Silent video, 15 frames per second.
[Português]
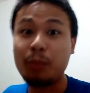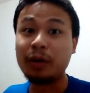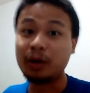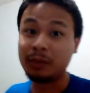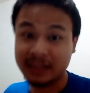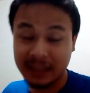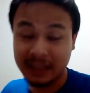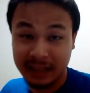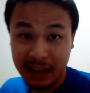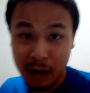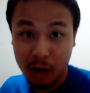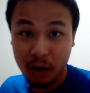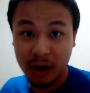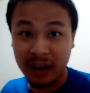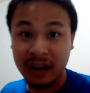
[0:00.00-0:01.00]
pelo menos até
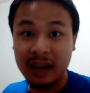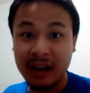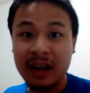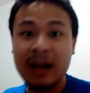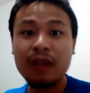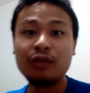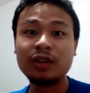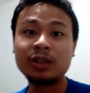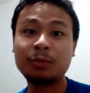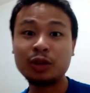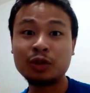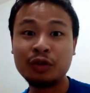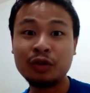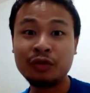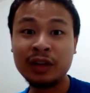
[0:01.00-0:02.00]
agora. Você
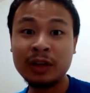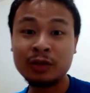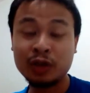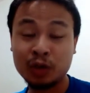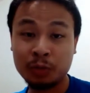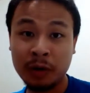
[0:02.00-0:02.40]
pode conferir com seus